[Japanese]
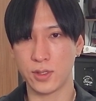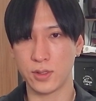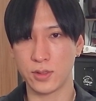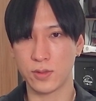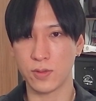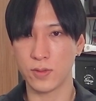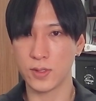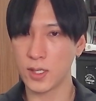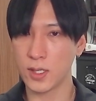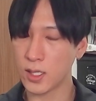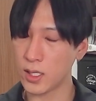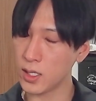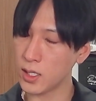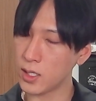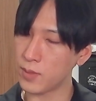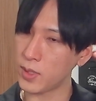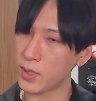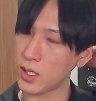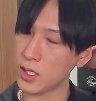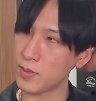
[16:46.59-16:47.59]
取っかかりが
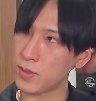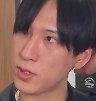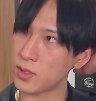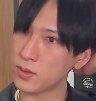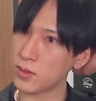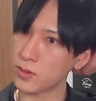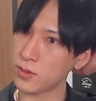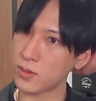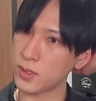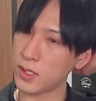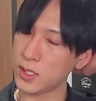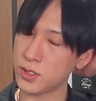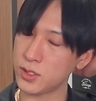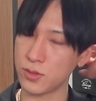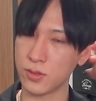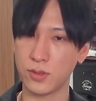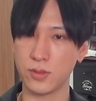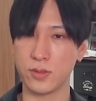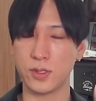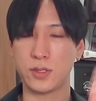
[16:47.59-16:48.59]
まだ今のところない状
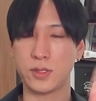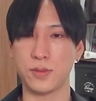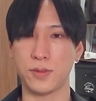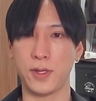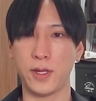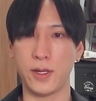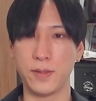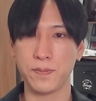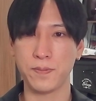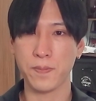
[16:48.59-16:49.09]
況ですよね。